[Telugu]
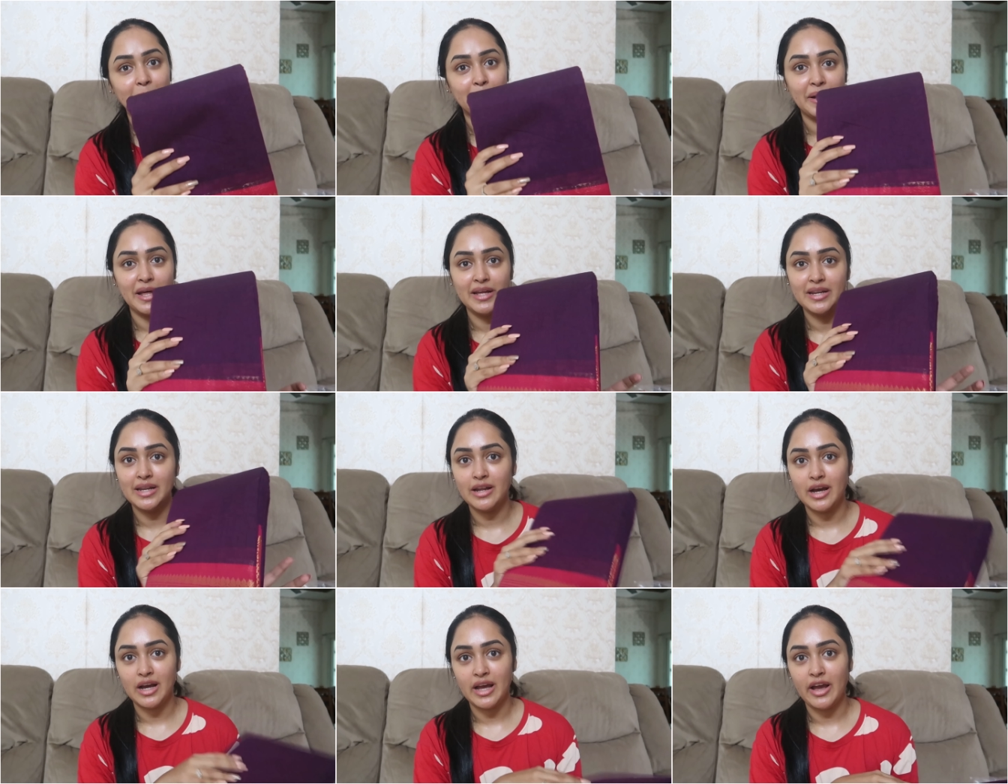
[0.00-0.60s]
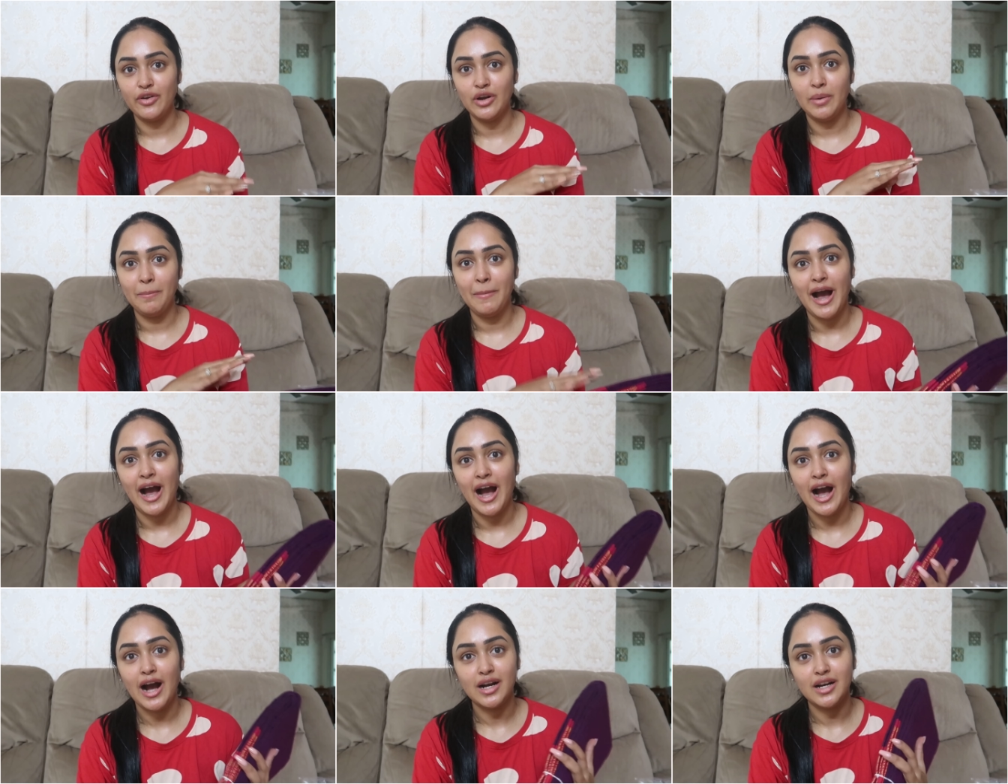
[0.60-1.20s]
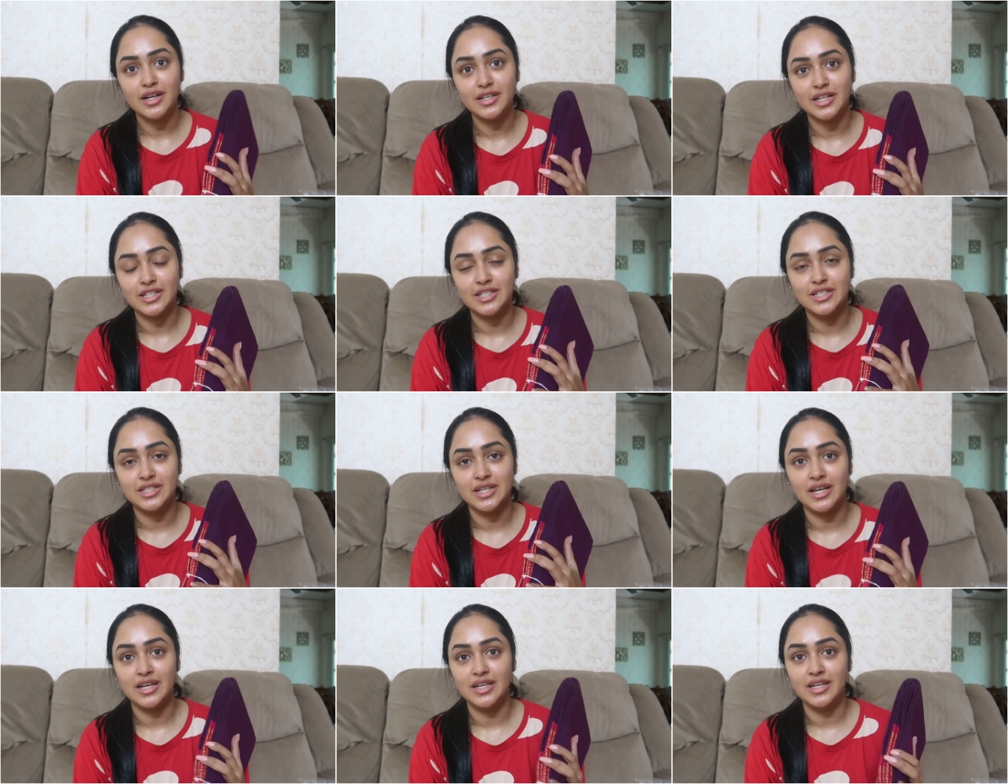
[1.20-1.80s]
ఎప్పుడైనా నాకు ఏమైనా బాగా
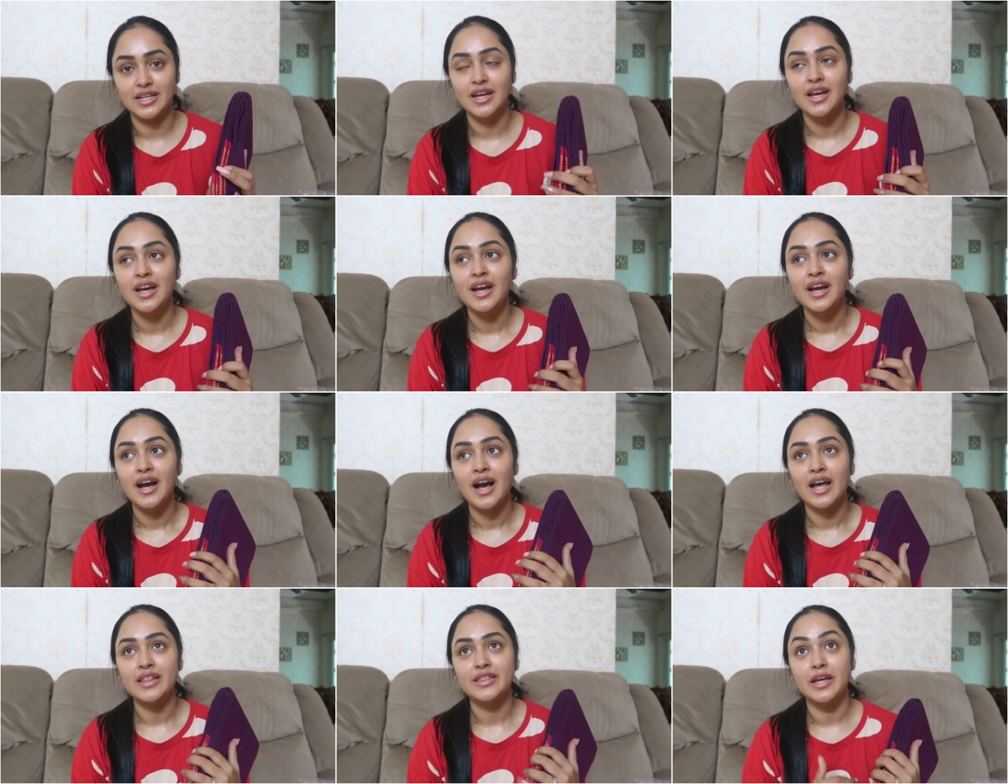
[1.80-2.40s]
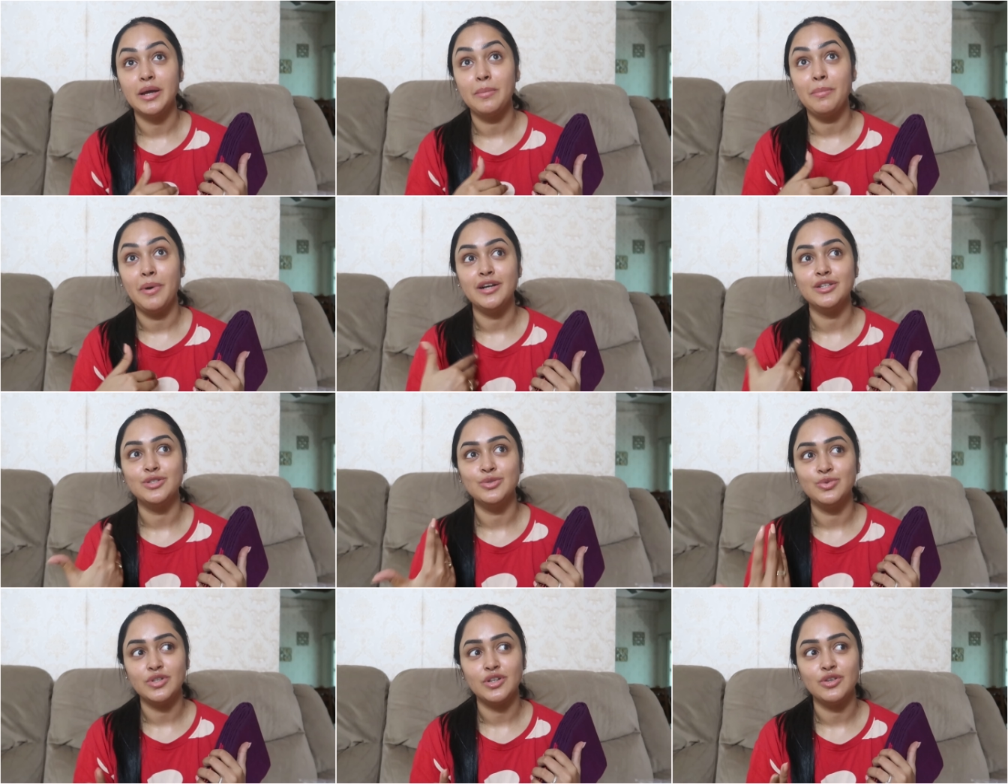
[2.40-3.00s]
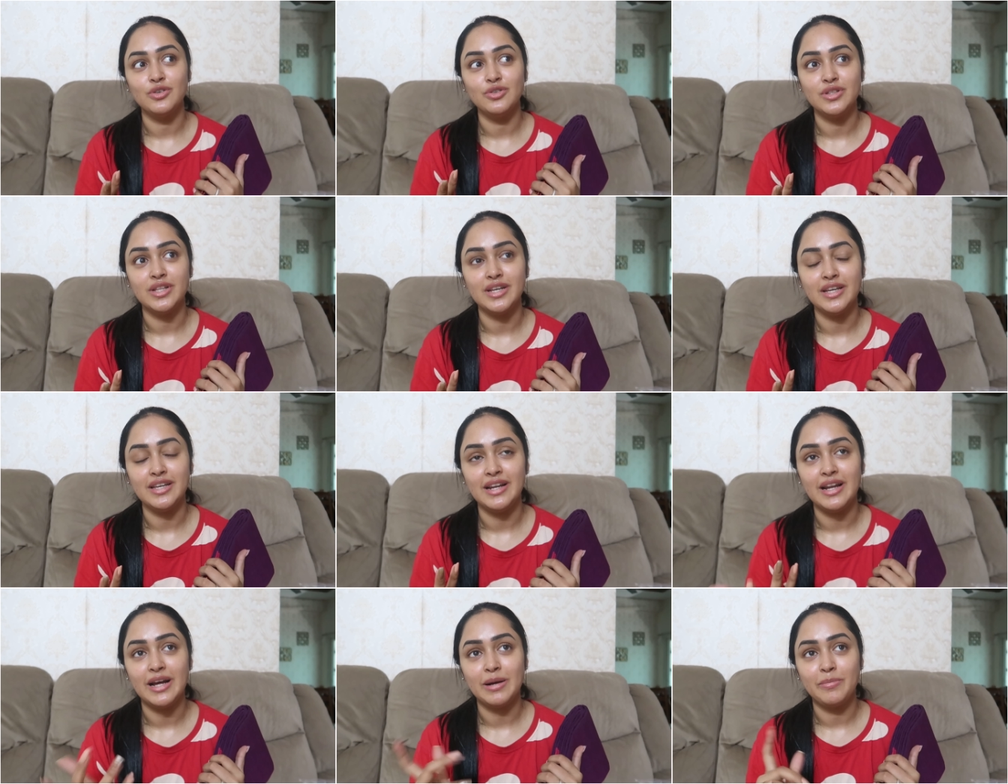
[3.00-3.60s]
నచ్చాయి అత్తయ్యకి బాగా సూట్
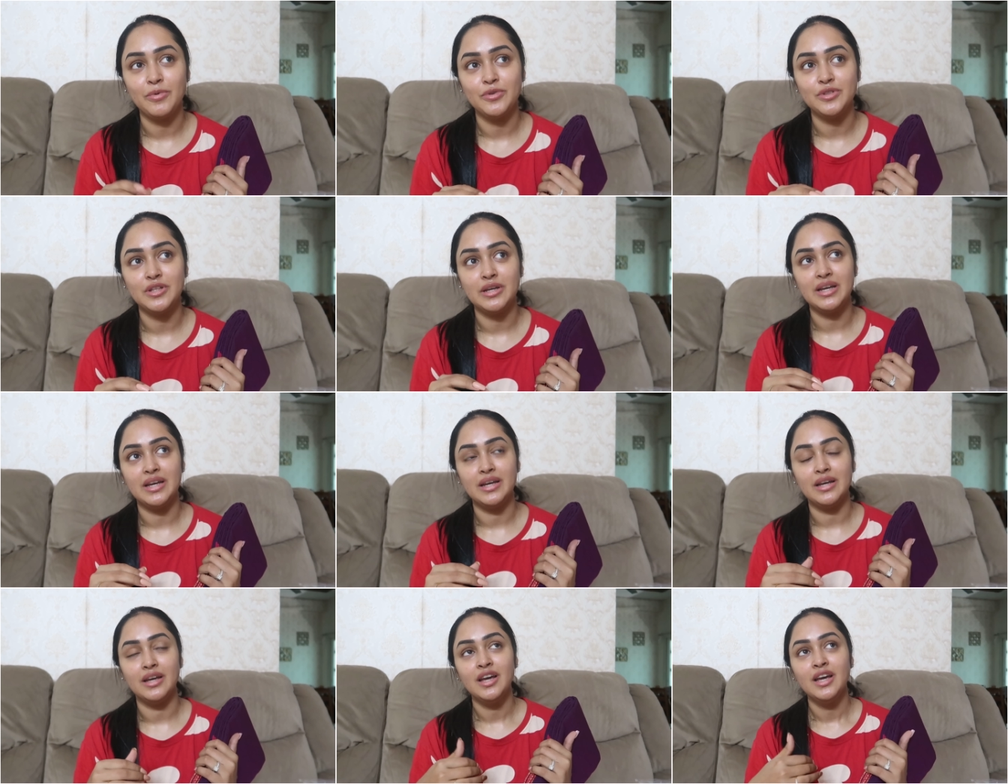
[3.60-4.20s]
అవుతాయి లేకపోతే